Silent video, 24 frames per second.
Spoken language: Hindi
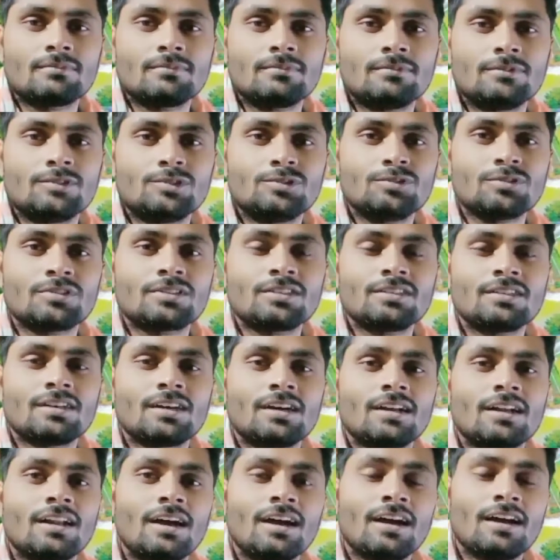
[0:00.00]
जो कि
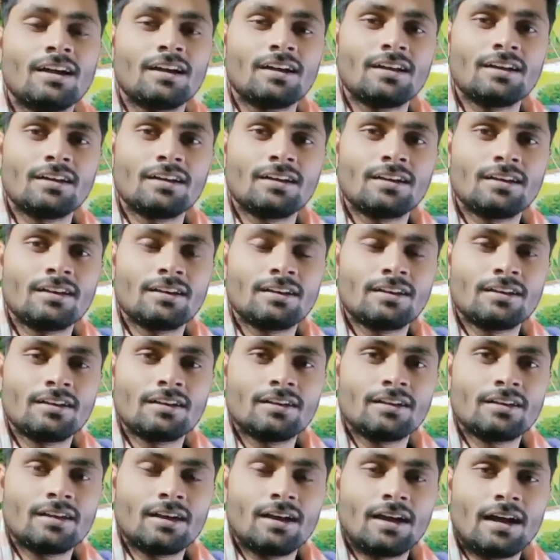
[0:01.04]
गाना
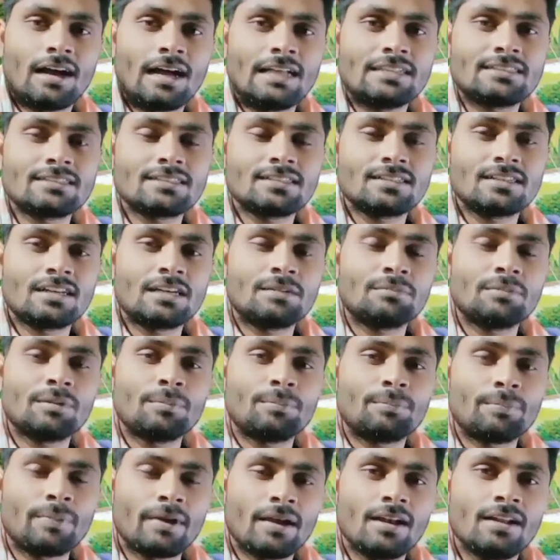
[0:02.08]
आज की डेट में
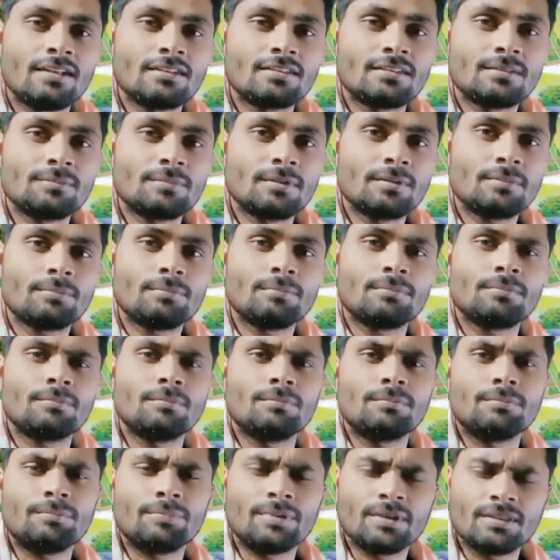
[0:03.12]
पहले से मैं
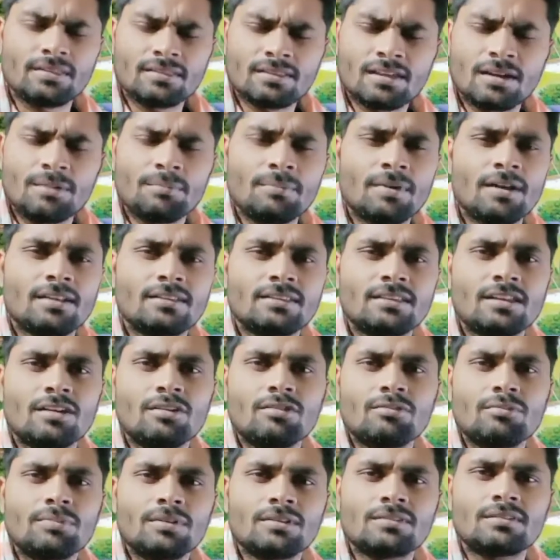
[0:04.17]
बेहतर मानता
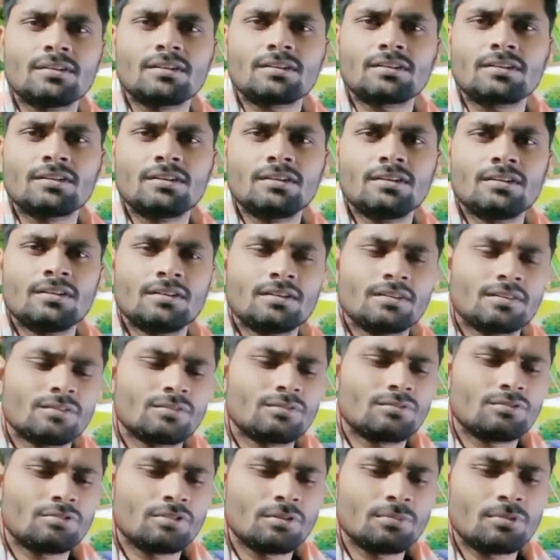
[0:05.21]
हूँ बेशक
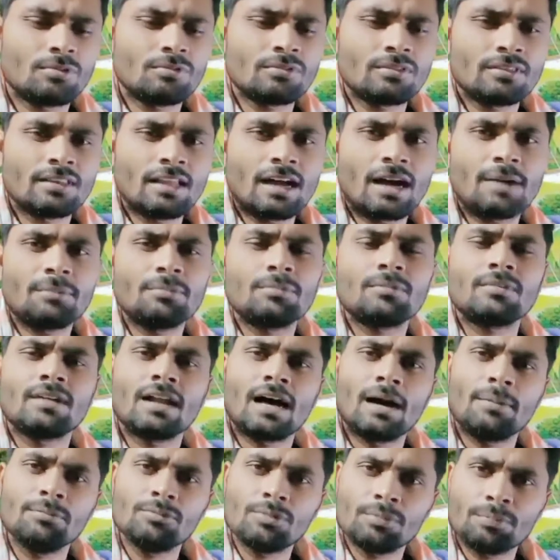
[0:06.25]
थोड़े बहुत नाम
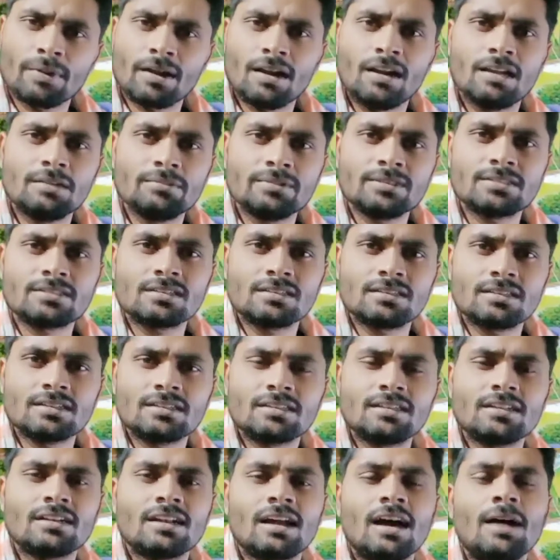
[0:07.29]
नाम तो पहले भी चलते
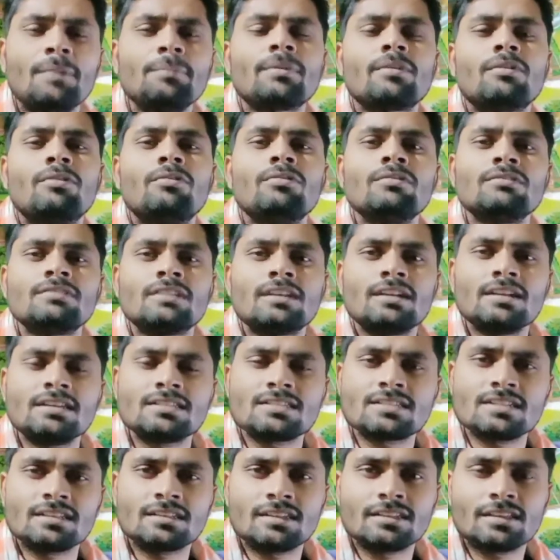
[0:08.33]
थे नाम कौन सा नहीं
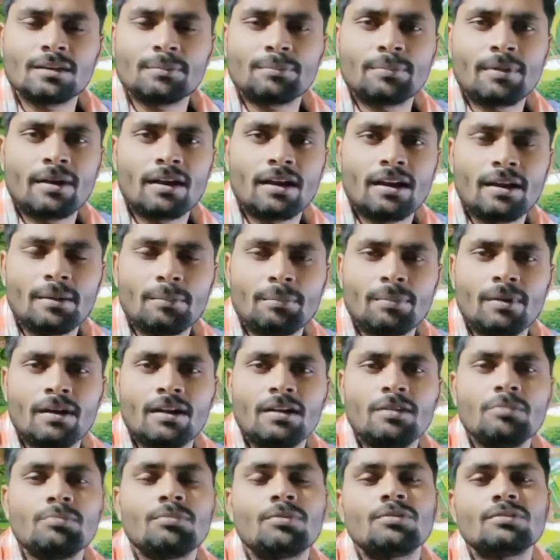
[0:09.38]
चल रहा था पहले
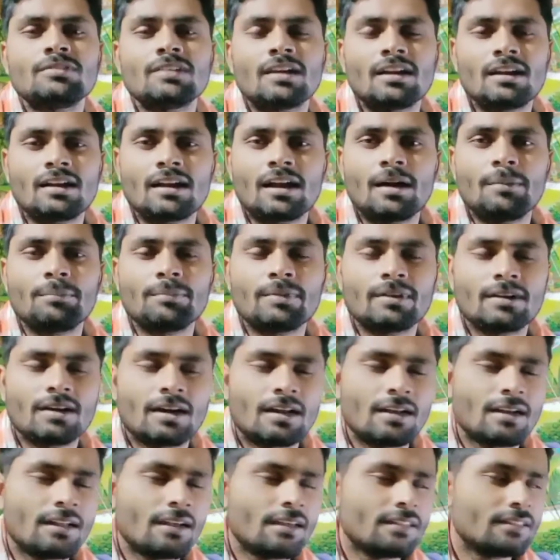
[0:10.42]
पहले बहुत सारे नाम पे
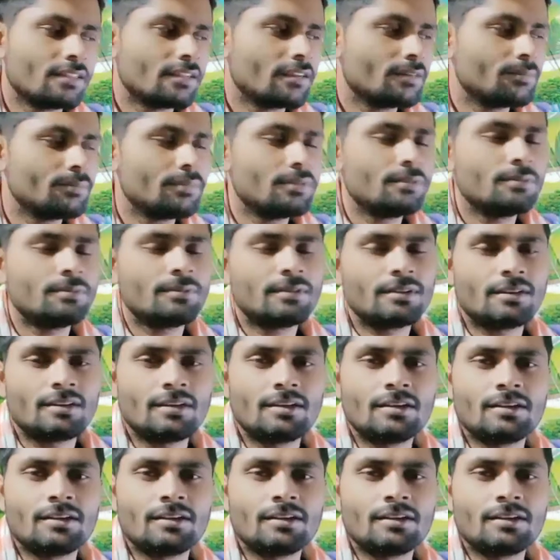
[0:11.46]
गाने आए थे अभी भी है